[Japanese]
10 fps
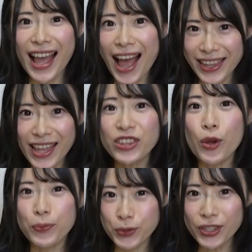花
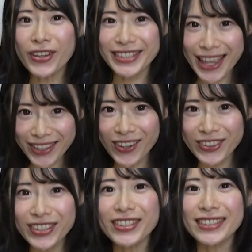と部の戦国
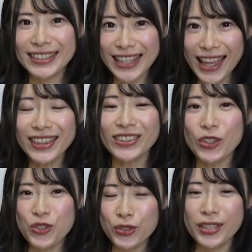さん
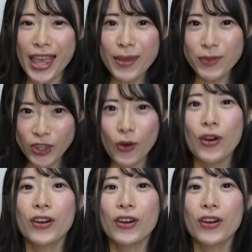というゲームと